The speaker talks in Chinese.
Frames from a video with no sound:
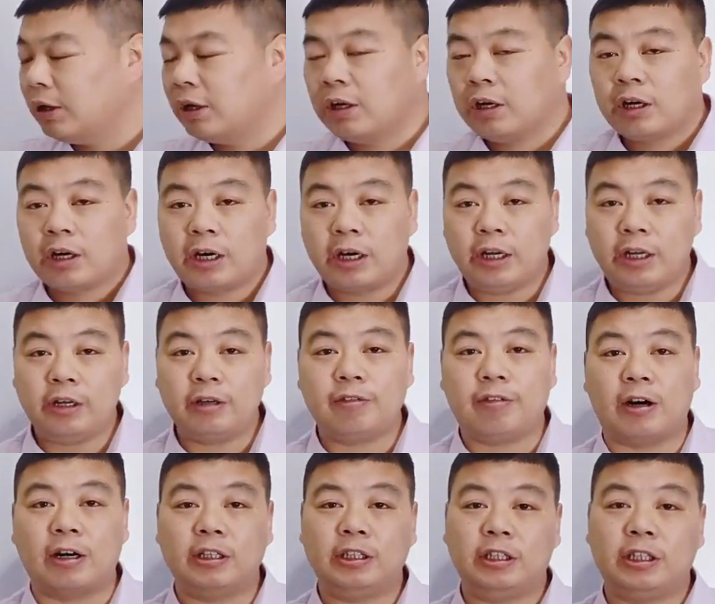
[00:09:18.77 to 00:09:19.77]
黑
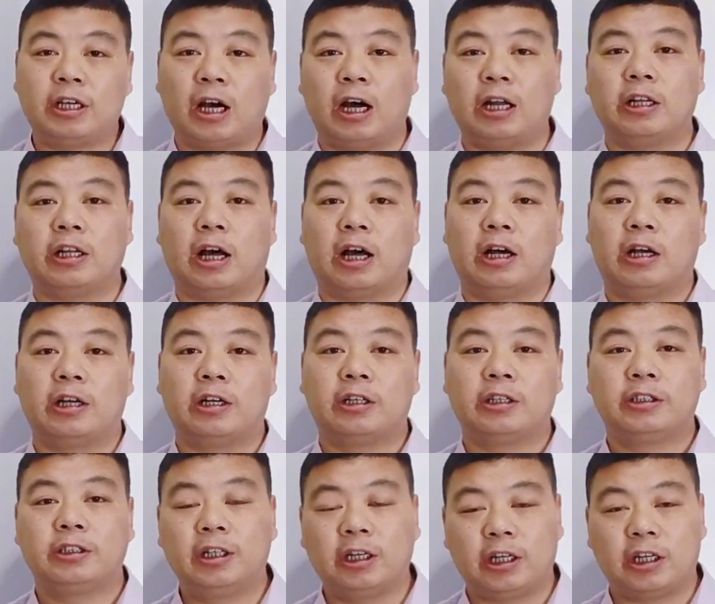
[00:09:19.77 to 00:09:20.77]
方一看呐，
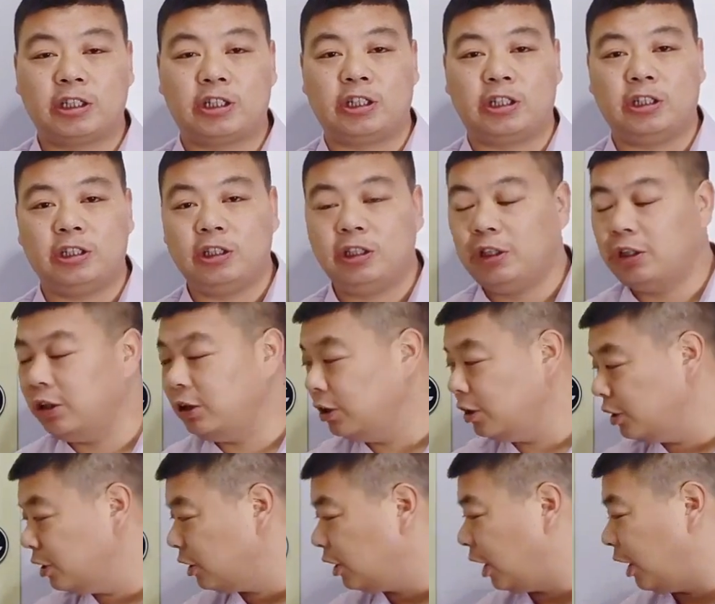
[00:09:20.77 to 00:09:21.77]
这个
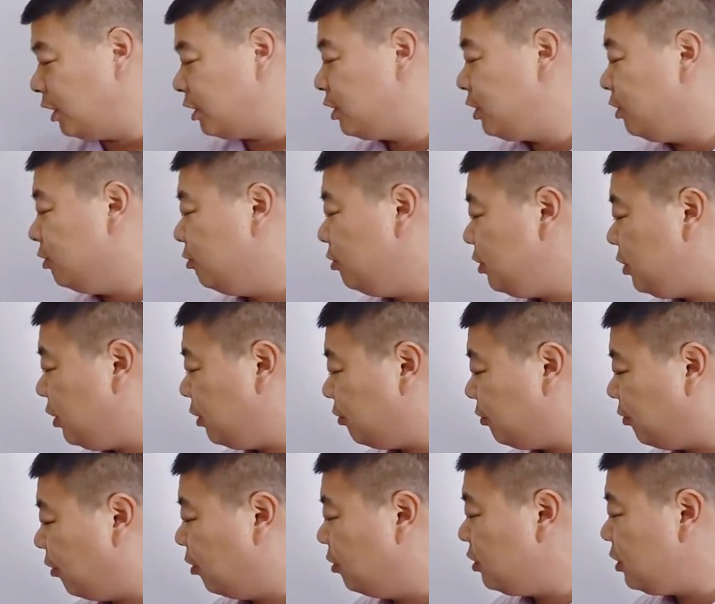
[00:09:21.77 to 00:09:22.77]
棋还是有一些
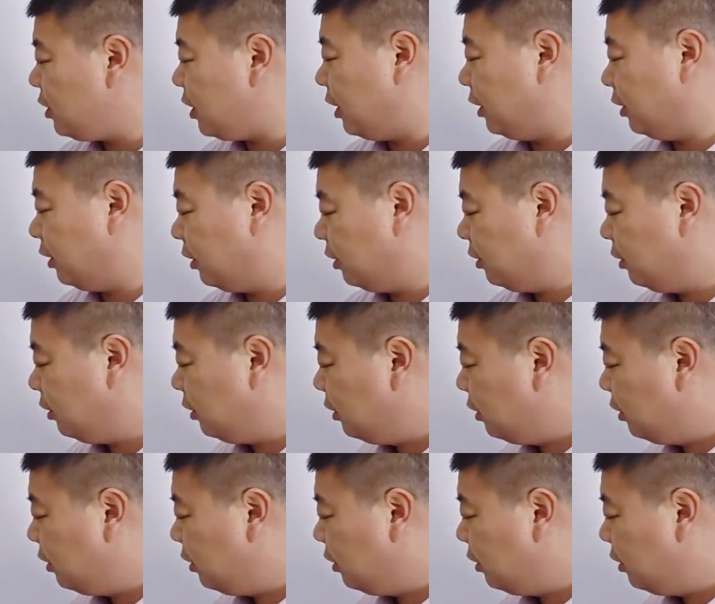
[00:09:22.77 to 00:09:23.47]
风险的，